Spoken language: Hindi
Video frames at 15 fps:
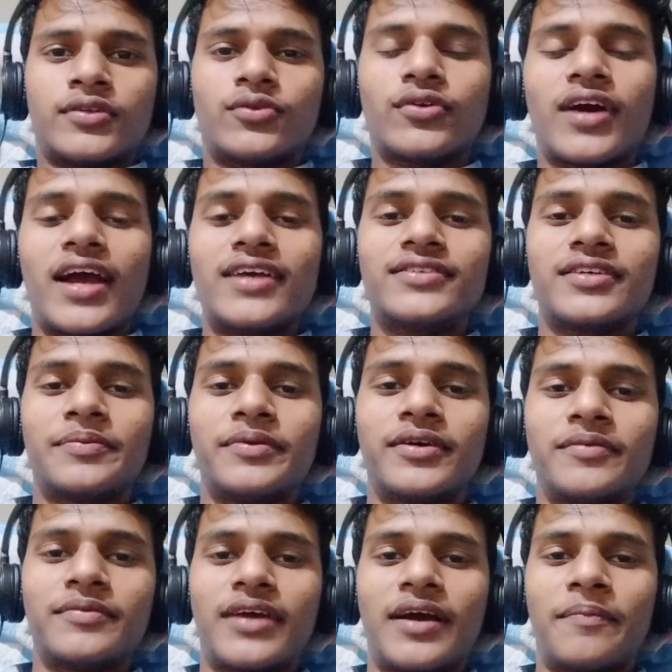गाइस अभी
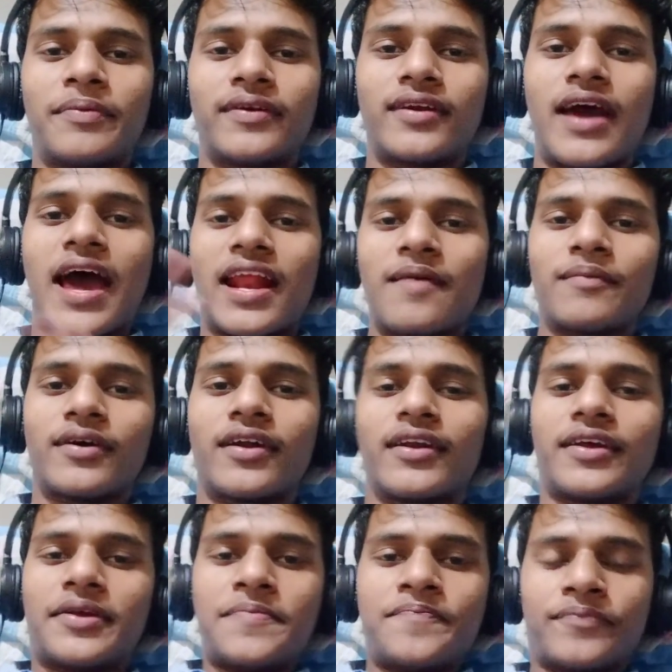हम यहाँ पर आराम कर रहे हैं
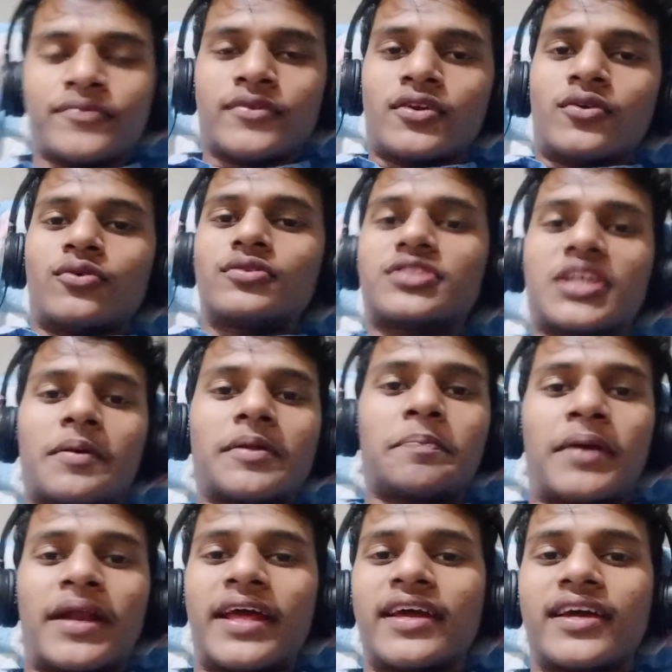उसके बाद
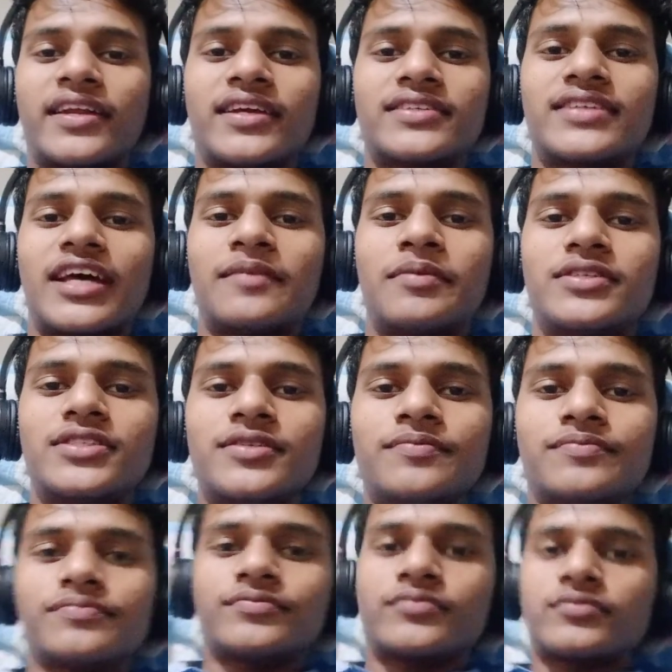पढ़ाई करेंगे सात
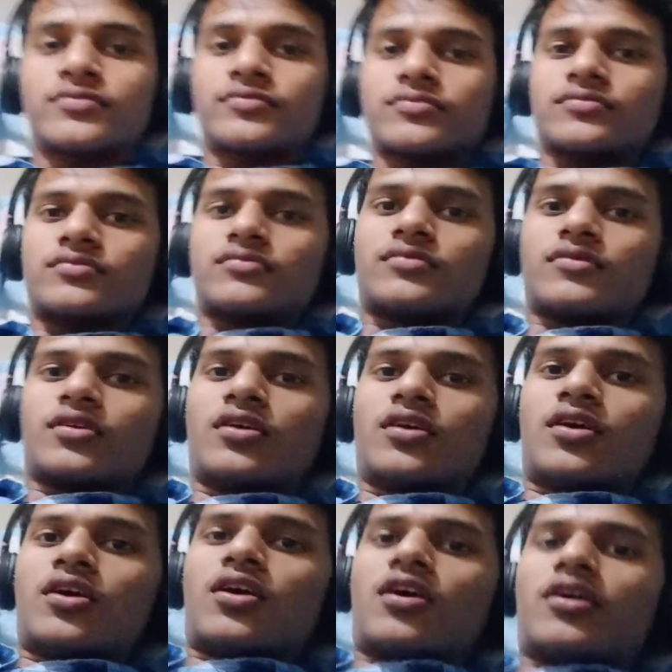
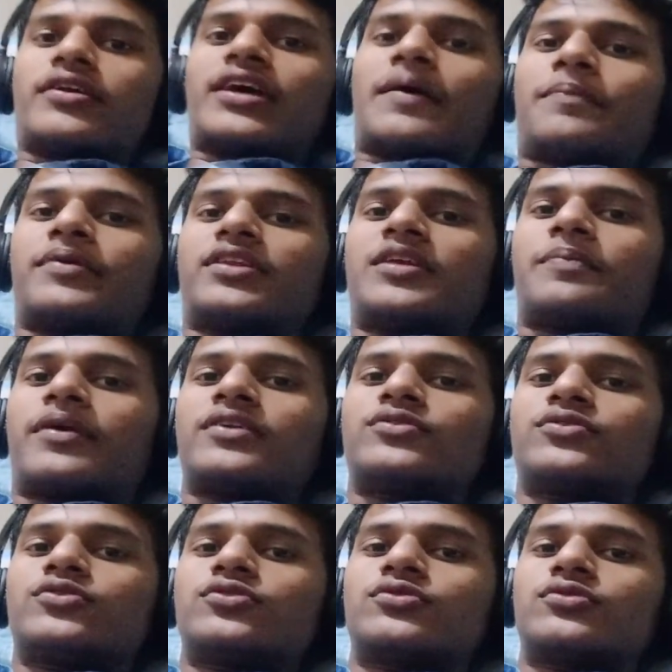बजे और यहाँ पर दीपांशु
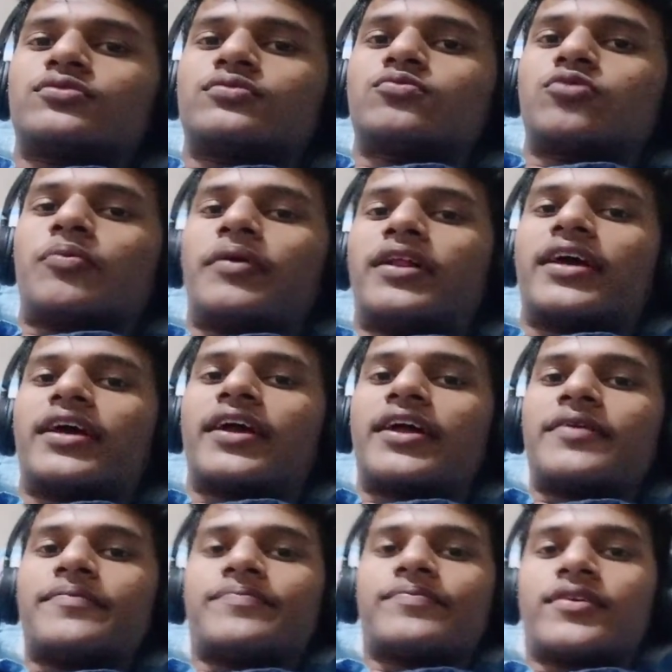मोबाइल देख रहा है
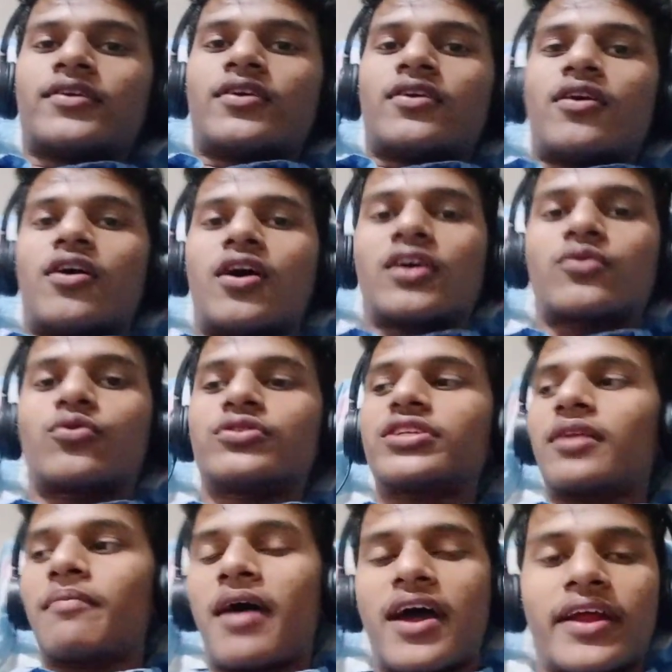और कुशल
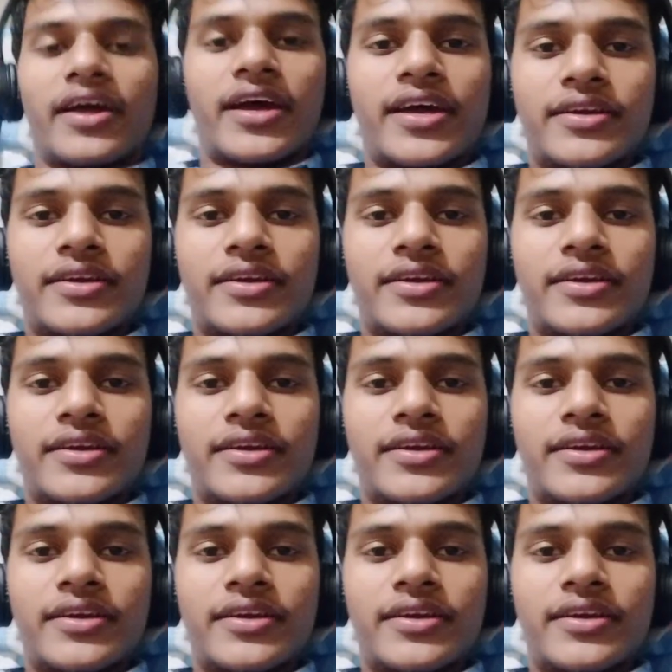बाहर गया है